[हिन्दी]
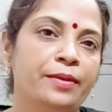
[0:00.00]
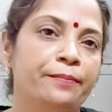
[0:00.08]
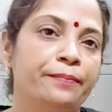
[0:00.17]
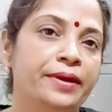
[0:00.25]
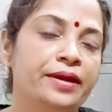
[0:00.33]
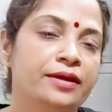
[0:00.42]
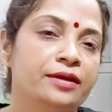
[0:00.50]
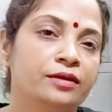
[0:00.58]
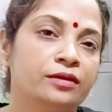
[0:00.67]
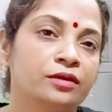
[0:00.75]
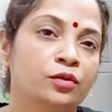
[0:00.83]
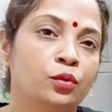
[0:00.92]
में प्रिंट
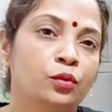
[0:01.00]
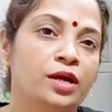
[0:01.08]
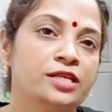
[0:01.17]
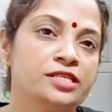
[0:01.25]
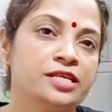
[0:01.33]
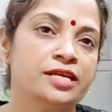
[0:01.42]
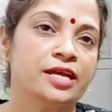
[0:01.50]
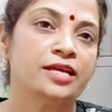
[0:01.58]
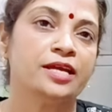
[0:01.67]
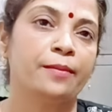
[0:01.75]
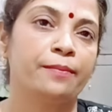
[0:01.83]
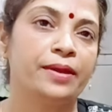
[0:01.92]
होना चाहिए
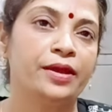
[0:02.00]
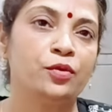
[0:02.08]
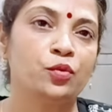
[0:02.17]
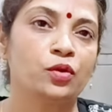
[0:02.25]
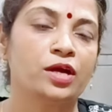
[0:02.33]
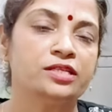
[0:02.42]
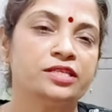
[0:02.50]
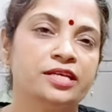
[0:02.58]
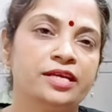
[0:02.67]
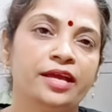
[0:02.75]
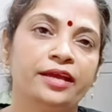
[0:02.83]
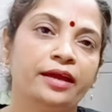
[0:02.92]
या प्लेन होना
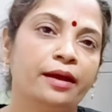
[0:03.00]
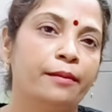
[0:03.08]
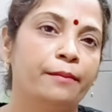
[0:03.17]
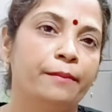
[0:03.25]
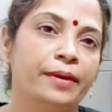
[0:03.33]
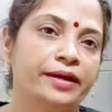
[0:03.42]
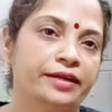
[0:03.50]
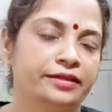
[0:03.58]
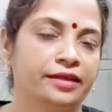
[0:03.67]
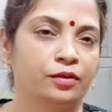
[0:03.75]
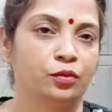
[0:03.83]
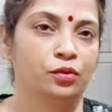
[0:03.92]
चाहिए या
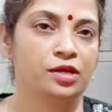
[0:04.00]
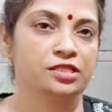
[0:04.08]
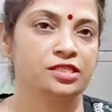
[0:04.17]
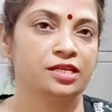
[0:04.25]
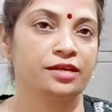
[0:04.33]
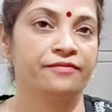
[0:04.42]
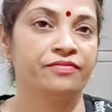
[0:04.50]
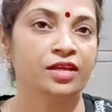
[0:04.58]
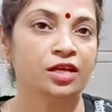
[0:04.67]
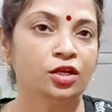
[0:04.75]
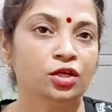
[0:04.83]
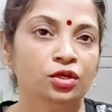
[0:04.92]
बाटरदार होना चाहिए
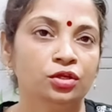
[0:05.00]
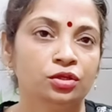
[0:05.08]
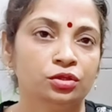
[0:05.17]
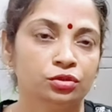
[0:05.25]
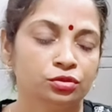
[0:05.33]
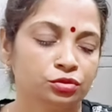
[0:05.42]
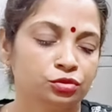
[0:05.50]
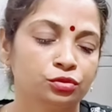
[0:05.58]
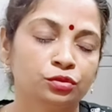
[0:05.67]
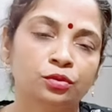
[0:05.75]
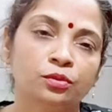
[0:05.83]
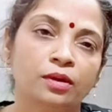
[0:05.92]

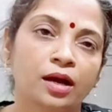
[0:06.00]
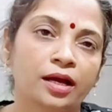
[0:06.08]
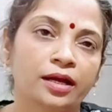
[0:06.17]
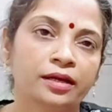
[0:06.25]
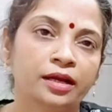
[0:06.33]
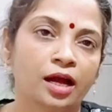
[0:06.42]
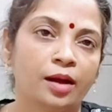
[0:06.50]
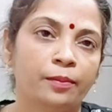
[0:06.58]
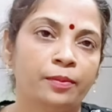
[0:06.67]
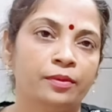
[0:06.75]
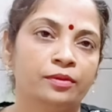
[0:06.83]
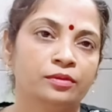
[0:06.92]
तो अगर
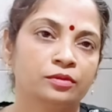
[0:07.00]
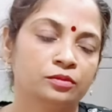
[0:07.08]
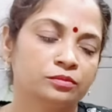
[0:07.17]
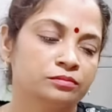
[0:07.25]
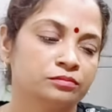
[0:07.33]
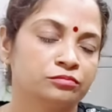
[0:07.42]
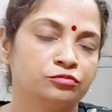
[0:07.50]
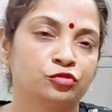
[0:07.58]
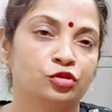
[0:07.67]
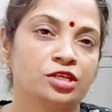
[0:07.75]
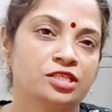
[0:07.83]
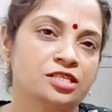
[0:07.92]
आप
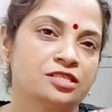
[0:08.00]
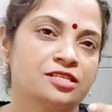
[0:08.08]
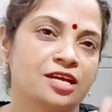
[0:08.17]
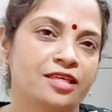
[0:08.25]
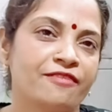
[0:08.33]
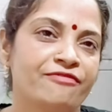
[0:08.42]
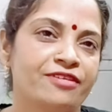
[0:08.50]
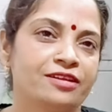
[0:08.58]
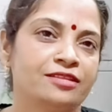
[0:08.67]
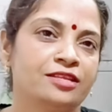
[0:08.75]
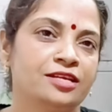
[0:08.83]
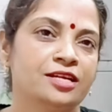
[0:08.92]
थोड़ा सा ज़्यादा फिट
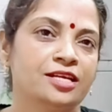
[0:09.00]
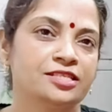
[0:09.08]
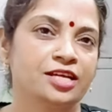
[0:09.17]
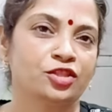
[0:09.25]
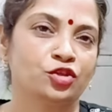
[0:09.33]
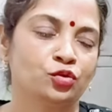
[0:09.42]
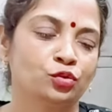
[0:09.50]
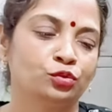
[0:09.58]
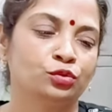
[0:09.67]
दिखना चाहते हो